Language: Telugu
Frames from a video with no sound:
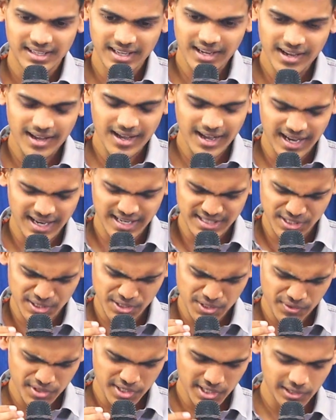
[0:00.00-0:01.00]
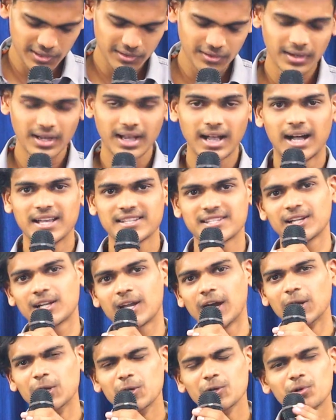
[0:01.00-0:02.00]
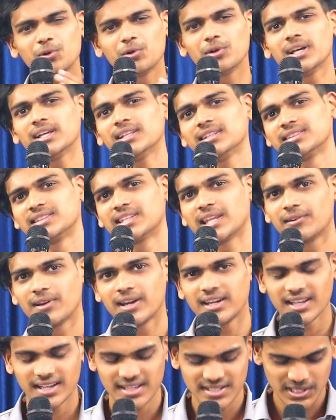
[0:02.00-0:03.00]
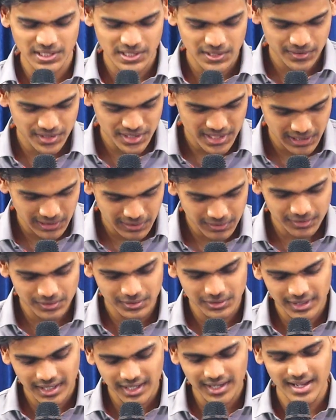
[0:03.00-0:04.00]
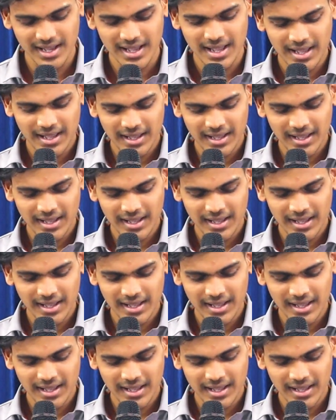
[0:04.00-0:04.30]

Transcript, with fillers: ఇంకా ఆ సిచ్యువేషన్లో అసలు కళ్ళు కూడా తెరలేని ఆ సిచ్యువేషన్లో కూడా